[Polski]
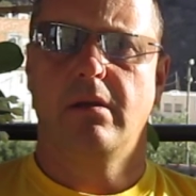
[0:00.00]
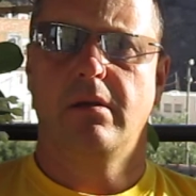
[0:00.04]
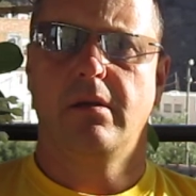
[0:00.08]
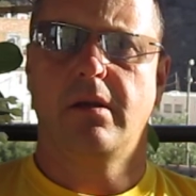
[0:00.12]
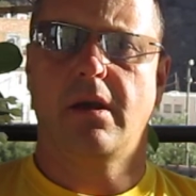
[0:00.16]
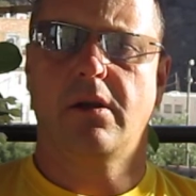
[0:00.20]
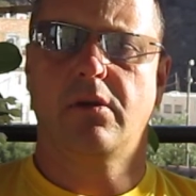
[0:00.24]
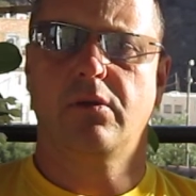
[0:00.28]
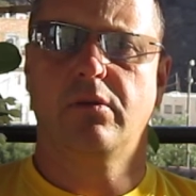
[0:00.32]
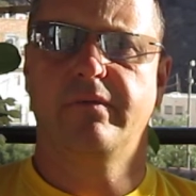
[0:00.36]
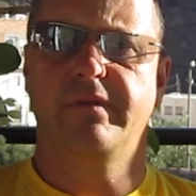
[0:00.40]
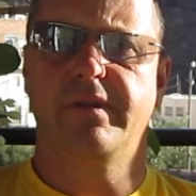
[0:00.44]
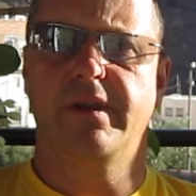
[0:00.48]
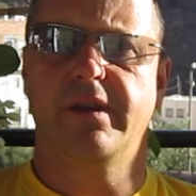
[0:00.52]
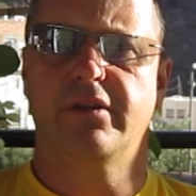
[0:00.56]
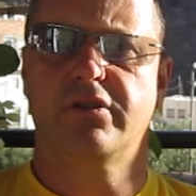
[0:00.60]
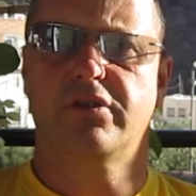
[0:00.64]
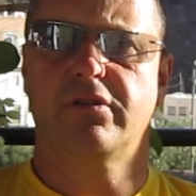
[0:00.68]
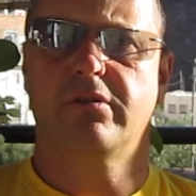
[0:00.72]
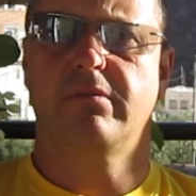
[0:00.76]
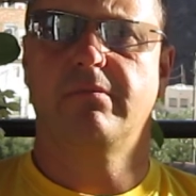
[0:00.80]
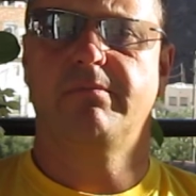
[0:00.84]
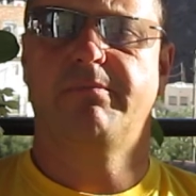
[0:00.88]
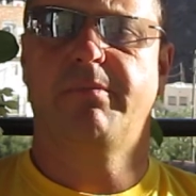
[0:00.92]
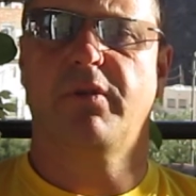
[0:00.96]
jak
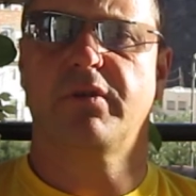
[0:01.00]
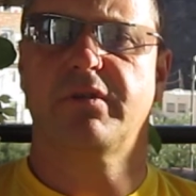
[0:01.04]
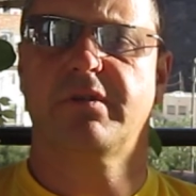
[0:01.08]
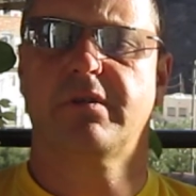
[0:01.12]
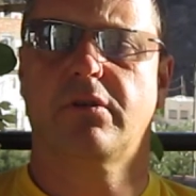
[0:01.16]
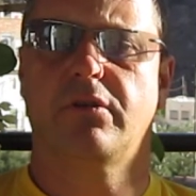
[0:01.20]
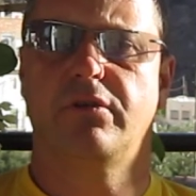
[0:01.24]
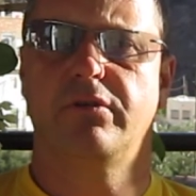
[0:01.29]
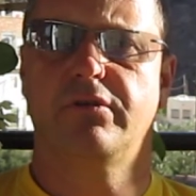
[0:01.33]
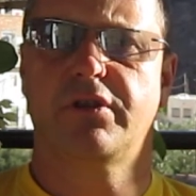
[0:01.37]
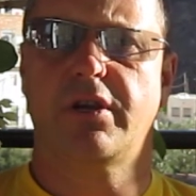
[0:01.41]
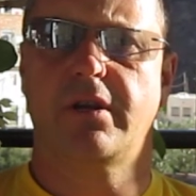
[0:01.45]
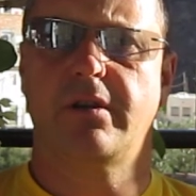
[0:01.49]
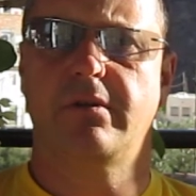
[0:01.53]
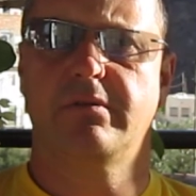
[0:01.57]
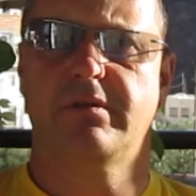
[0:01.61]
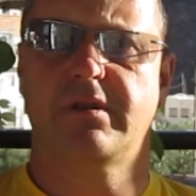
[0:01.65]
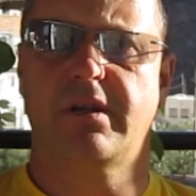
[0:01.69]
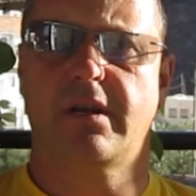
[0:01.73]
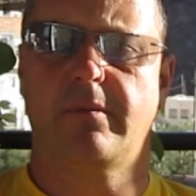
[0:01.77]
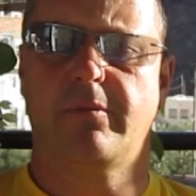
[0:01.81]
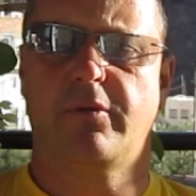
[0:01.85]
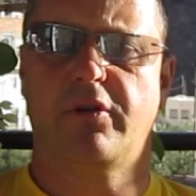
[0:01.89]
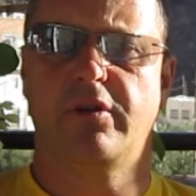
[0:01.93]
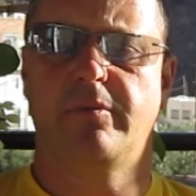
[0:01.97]
również po skończeniu
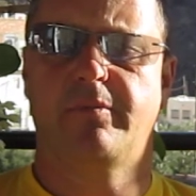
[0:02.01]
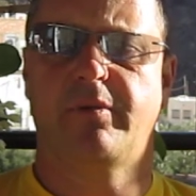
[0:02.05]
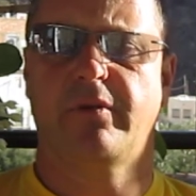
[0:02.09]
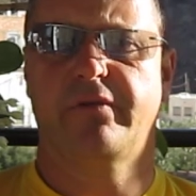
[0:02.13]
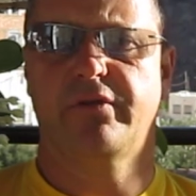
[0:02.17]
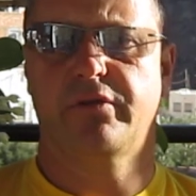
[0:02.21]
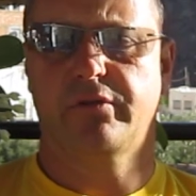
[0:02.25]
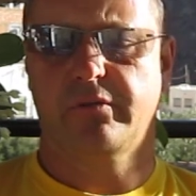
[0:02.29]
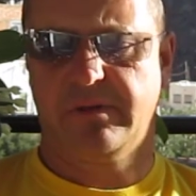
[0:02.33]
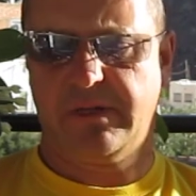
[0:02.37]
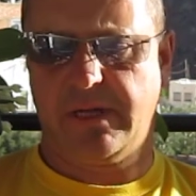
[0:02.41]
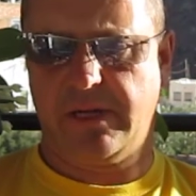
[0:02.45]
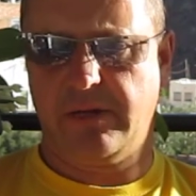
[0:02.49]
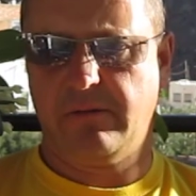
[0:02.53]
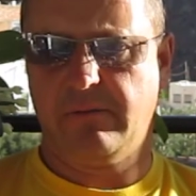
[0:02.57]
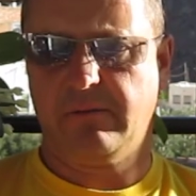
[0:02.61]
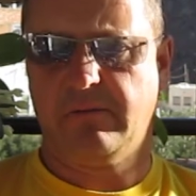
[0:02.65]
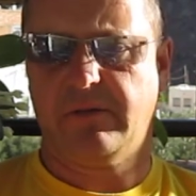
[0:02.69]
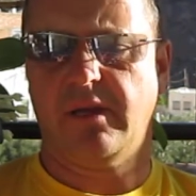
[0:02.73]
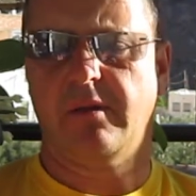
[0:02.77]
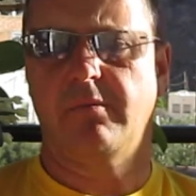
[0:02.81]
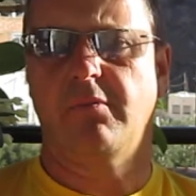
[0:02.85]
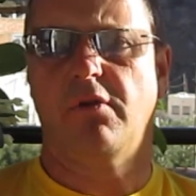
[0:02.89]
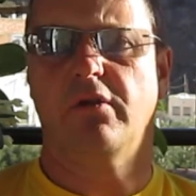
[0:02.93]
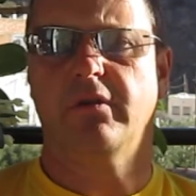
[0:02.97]
ceremonii, po wyrzuceniu
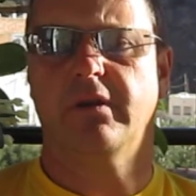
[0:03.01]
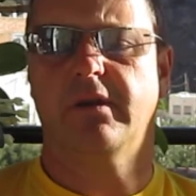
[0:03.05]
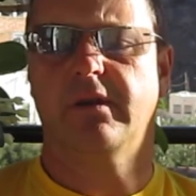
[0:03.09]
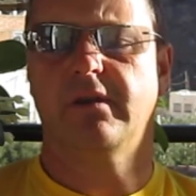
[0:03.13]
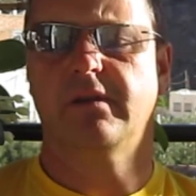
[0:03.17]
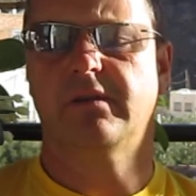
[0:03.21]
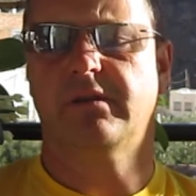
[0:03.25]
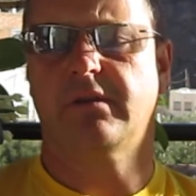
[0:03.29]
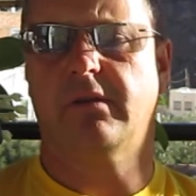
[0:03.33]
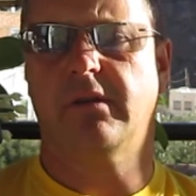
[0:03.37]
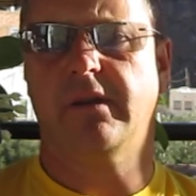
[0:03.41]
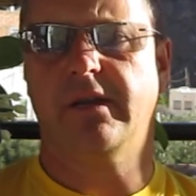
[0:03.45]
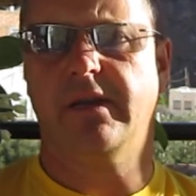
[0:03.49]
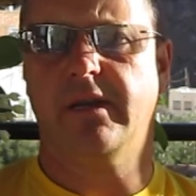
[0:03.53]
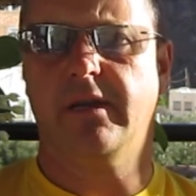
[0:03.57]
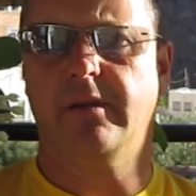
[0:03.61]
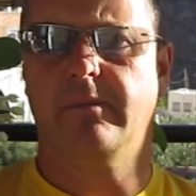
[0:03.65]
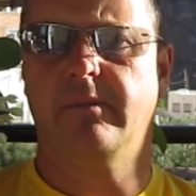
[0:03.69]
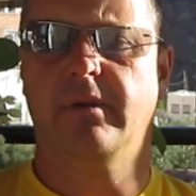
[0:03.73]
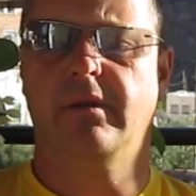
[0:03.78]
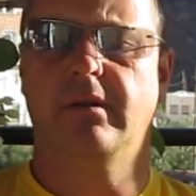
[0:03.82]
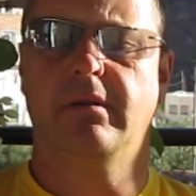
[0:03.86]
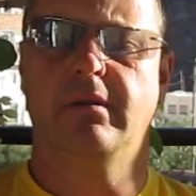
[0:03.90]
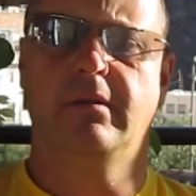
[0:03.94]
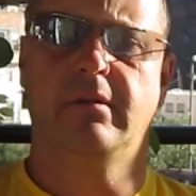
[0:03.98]
tej mąki z olejem
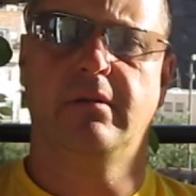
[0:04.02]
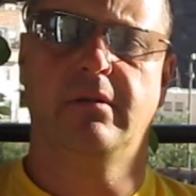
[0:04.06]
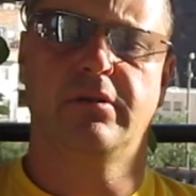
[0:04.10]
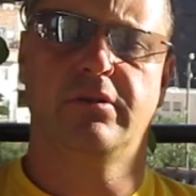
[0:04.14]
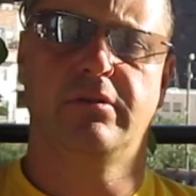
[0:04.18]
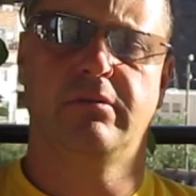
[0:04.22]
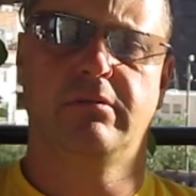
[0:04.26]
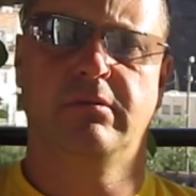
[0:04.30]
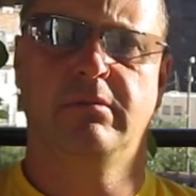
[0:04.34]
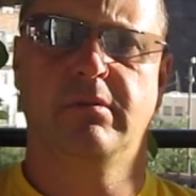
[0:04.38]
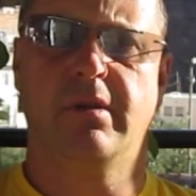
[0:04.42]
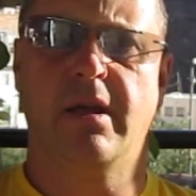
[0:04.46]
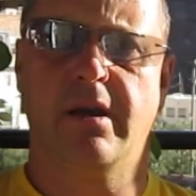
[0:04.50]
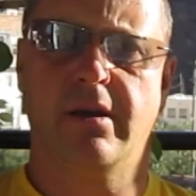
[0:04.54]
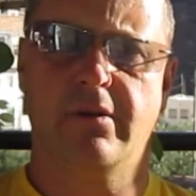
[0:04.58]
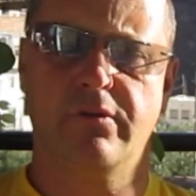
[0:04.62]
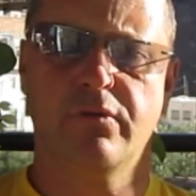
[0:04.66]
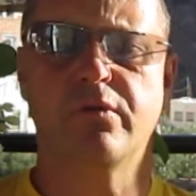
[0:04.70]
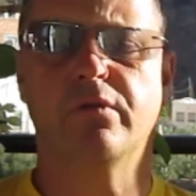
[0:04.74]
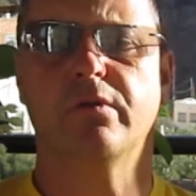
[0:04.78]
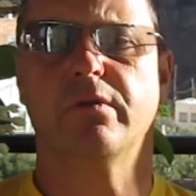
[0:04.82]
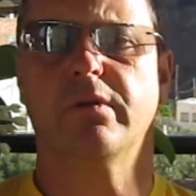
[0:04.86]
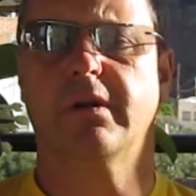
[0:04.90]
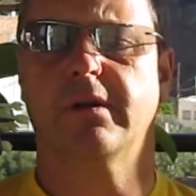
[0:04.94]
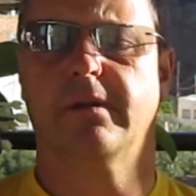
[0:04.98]
e, na
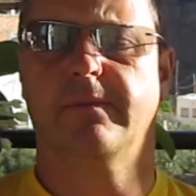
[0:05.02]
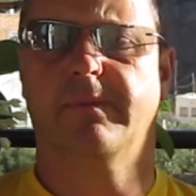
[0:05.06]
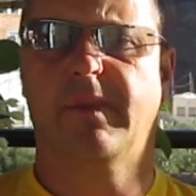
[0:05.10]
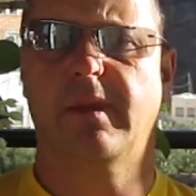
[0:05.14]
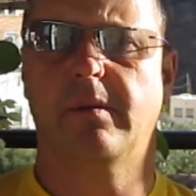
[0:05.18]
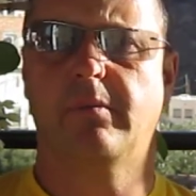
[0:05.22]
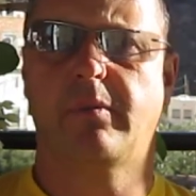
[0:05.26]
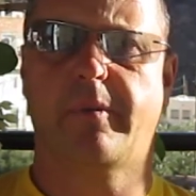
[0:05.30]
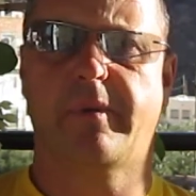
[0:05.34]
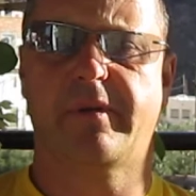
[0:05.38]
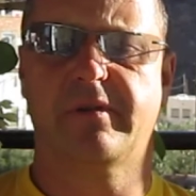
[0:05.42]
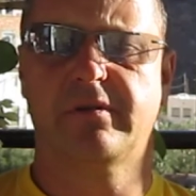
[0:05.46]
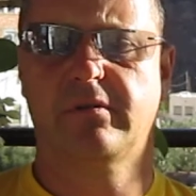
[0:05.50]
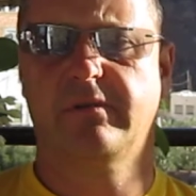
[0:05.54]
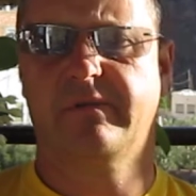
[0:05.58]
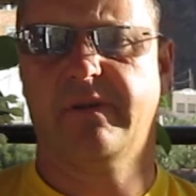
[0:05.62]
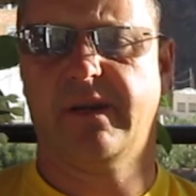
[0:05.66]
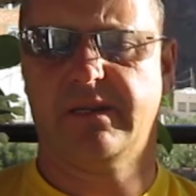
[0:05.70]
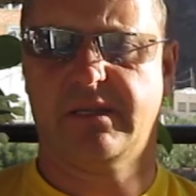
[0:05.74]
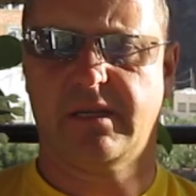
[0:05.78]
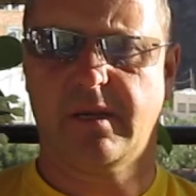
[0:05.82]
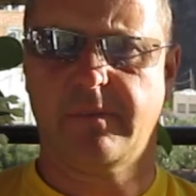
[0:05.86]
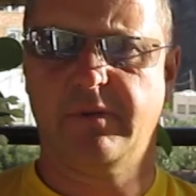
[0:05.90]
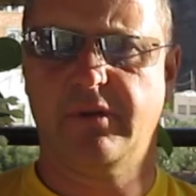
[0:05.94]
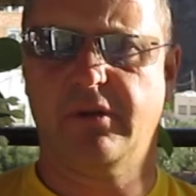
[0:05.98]
róg, po prostu
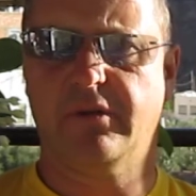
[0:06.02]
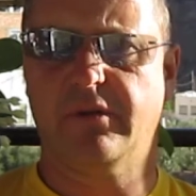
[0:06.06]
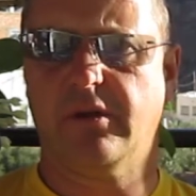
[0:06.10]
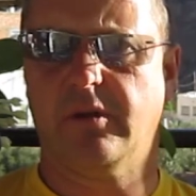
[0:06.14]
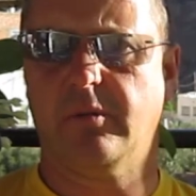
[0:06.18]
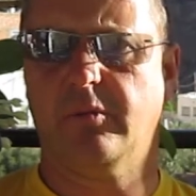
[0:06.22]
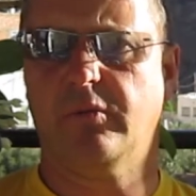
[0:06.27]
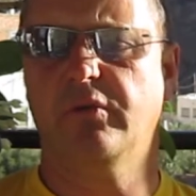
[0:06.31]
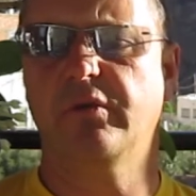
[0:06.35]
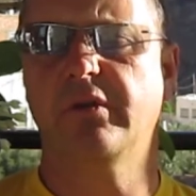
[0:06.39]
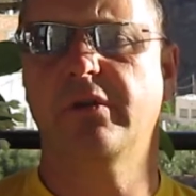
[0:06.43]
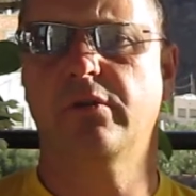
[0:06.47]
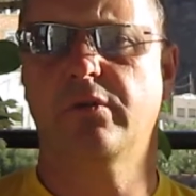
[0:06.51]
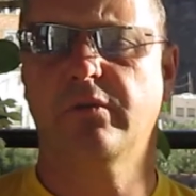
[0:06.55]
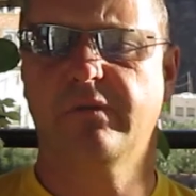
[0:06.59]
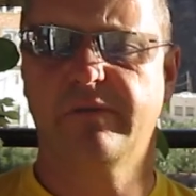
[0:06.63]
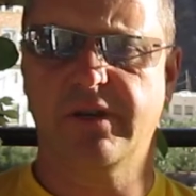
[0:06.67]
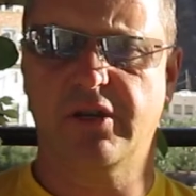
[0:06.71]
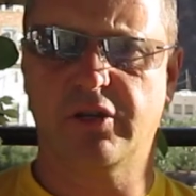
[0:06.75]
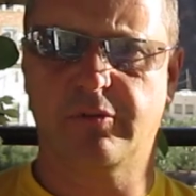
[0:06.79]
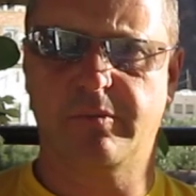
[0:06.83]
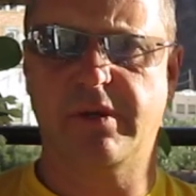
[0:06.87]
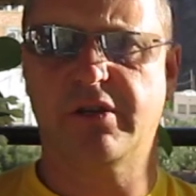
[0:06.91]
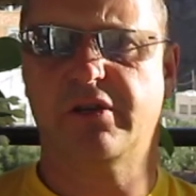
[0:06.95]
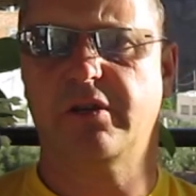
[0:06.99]
wracamy do domu i
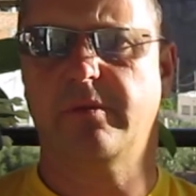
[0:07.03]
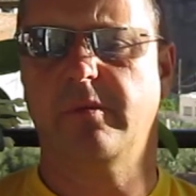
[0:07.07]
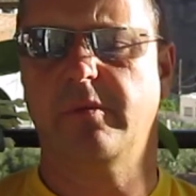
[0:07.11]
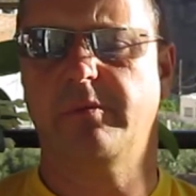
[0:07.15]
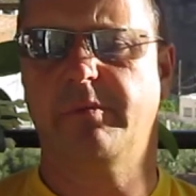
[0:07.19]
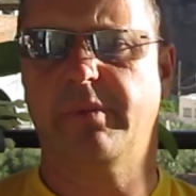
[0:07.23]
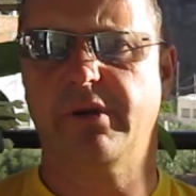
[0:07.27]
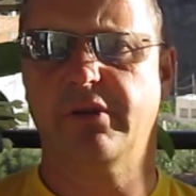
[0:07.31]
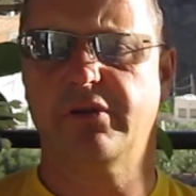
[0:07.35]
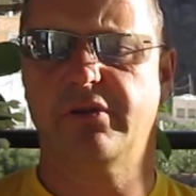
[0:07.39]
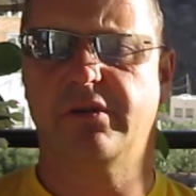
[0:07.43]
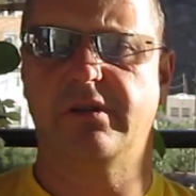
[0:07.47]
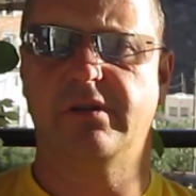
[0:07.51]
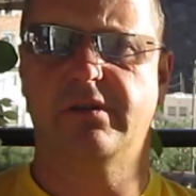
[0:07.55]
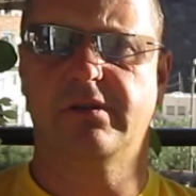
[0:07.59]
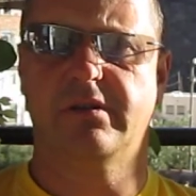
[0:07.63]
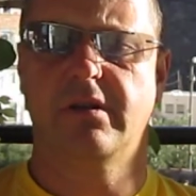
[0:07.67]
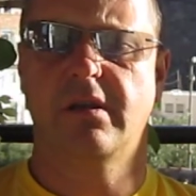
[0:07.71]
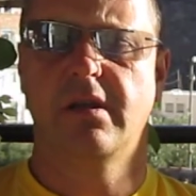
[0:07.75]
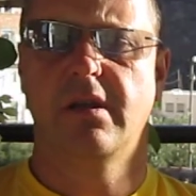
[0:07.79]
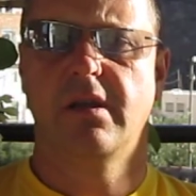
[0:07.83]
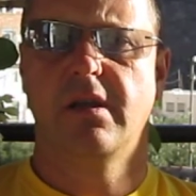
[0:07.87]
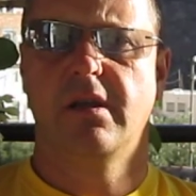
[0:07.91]
również bierzemy prysznic.